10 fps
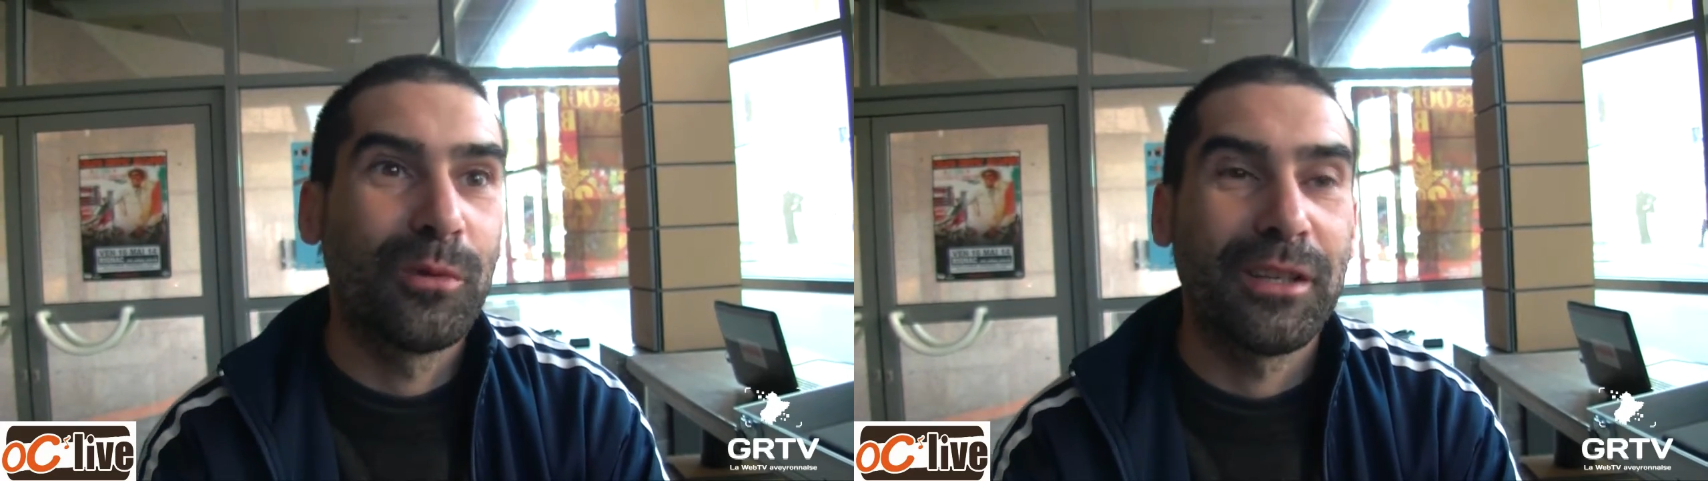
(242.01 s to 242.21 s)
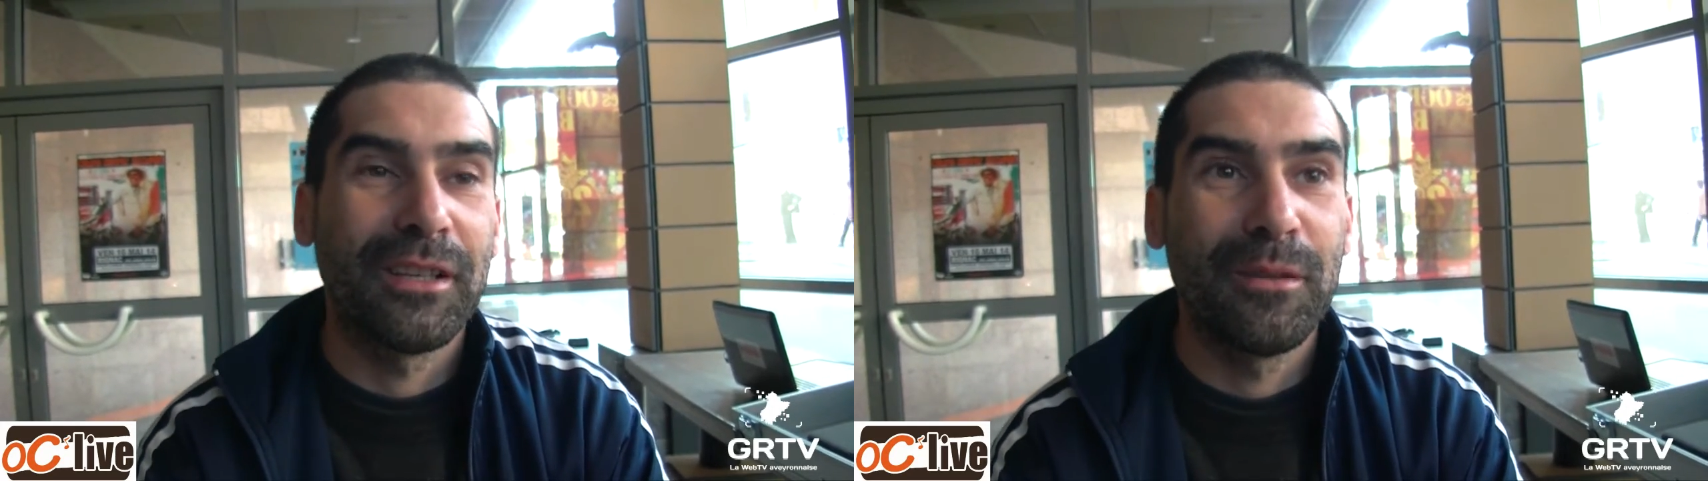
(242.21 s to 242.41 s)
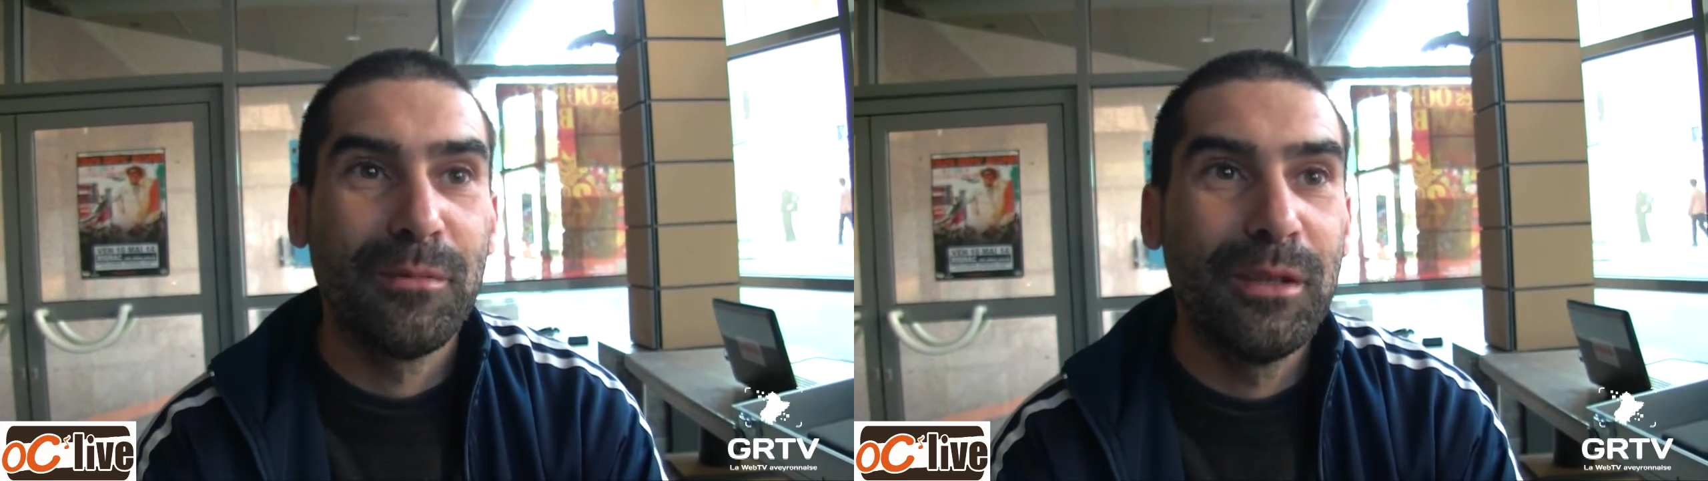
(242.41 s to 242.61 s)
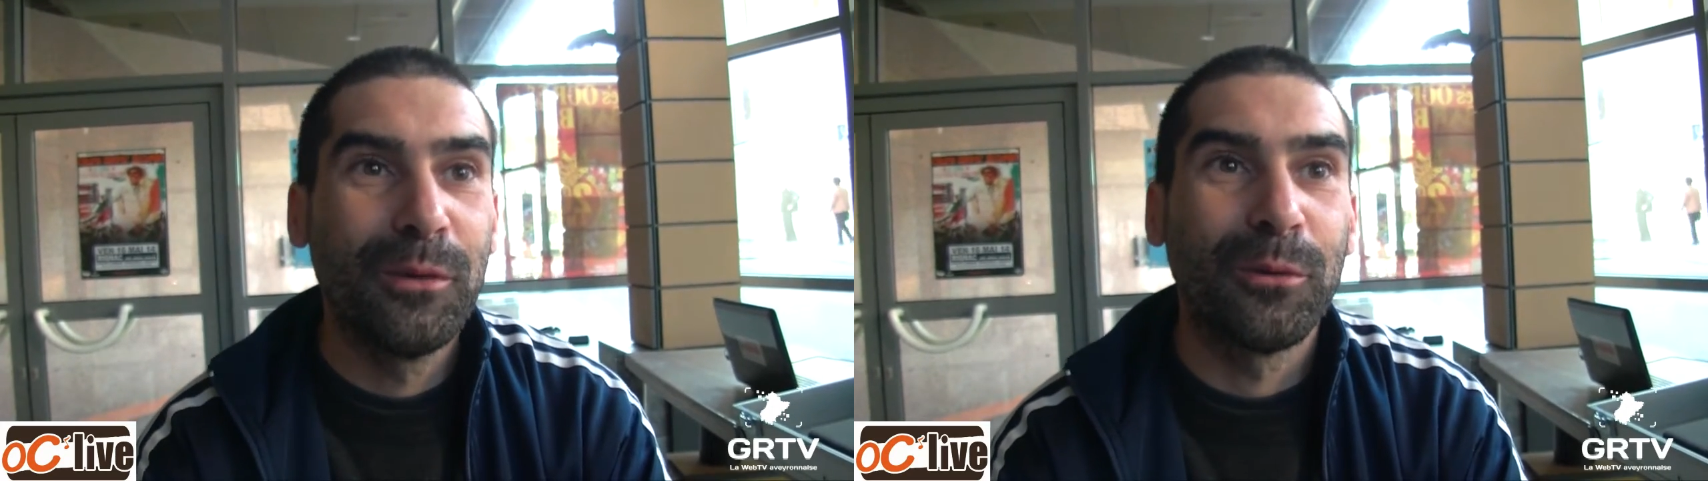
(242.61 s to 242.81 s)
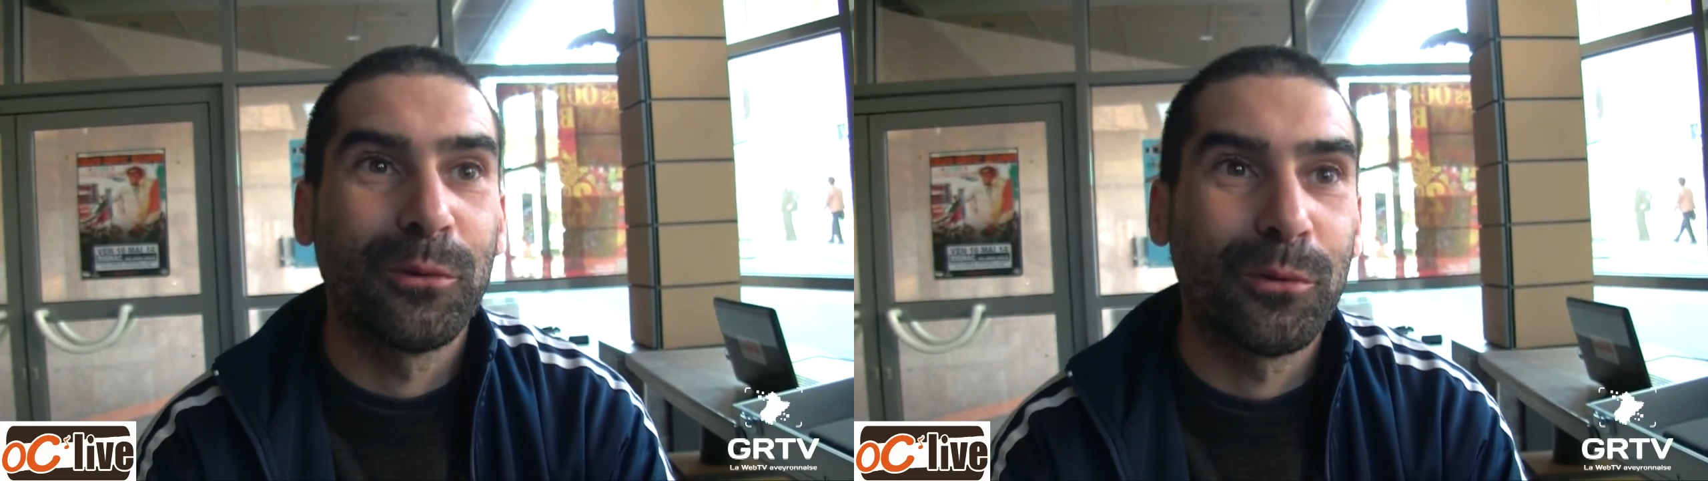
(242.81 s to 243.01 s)
moi j'ai un ami
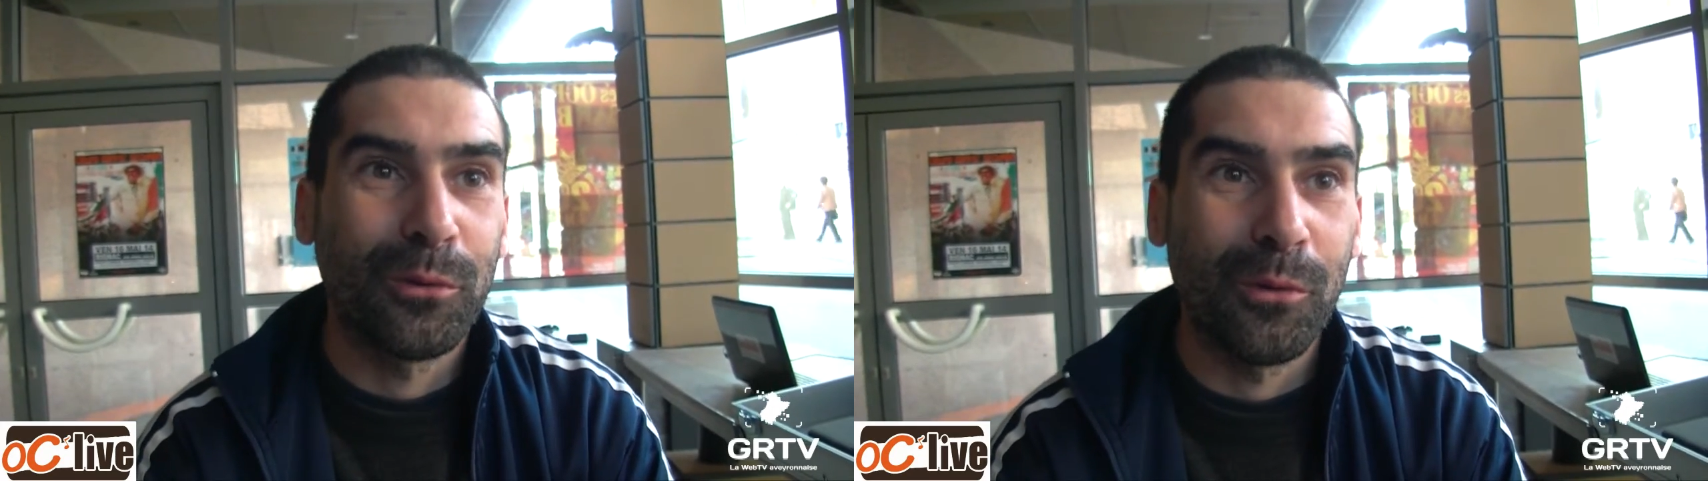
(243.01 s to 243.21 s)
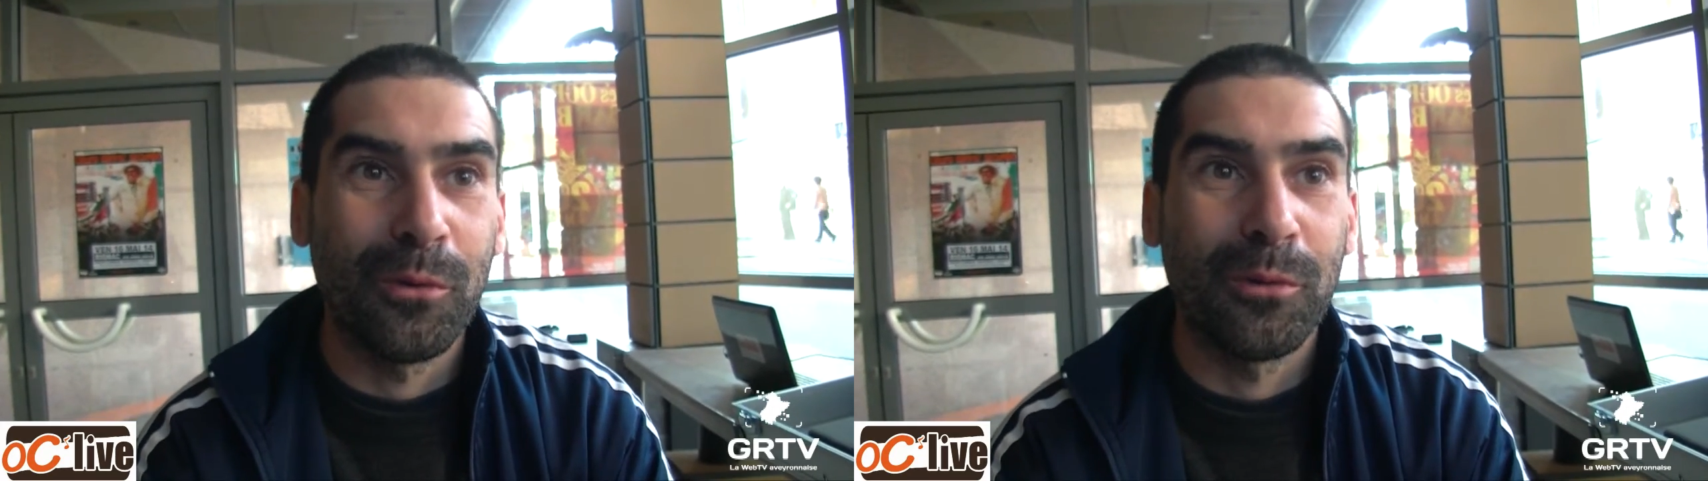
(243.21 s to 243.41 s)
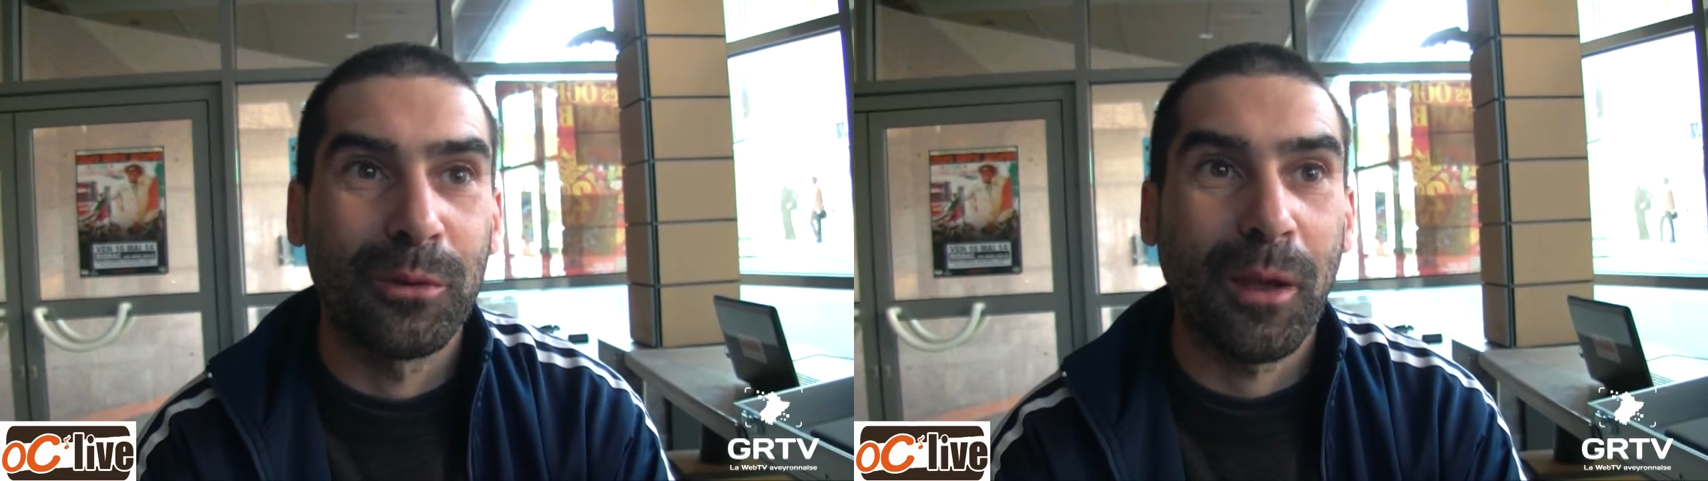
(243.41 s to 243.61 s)
euh, donc, euh,